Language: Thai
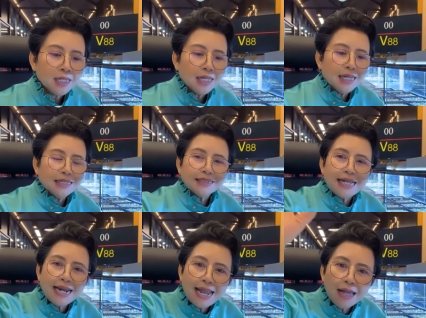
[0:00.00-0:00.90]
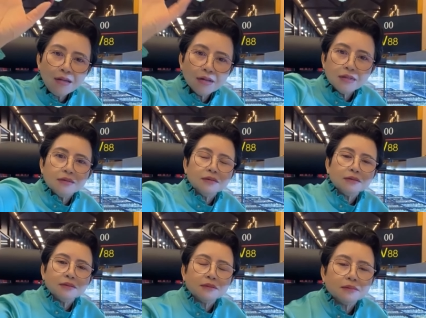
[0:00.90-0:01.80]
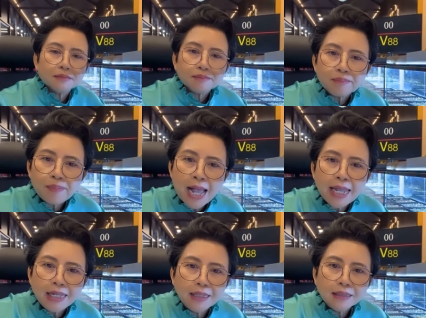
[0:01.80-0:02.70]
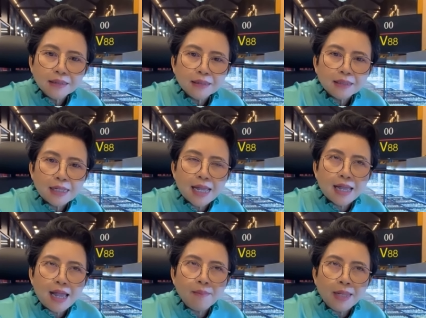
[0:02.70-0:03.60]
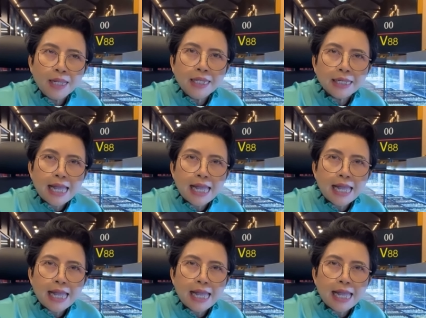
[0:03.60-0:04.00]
เสร็จแล้ว ไป อ่า อเมริกา